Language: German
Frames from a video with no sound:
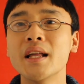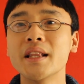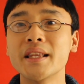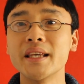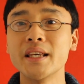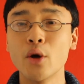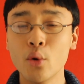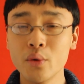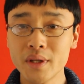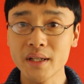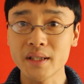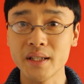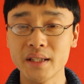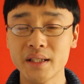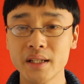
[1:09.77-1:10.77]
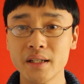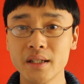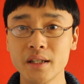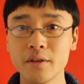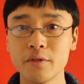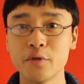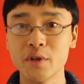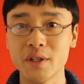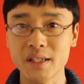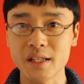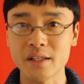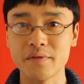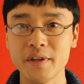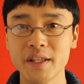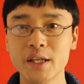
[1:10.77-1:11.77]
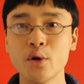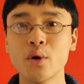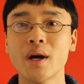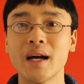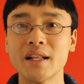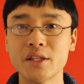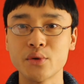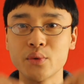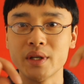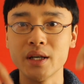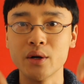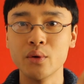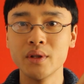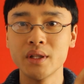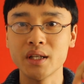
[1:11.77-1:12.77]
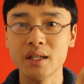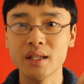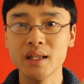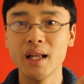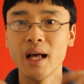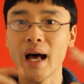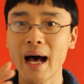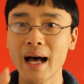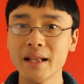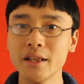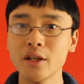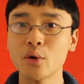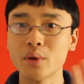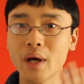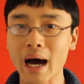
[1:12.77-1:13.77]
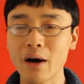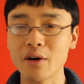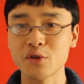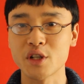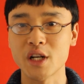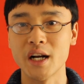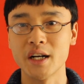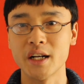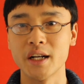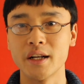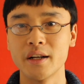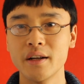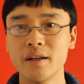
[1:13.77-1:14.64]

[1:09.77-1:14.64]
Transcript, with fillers: Die Untertitel für dieses Video kannst du hier unten an- oder ausschalten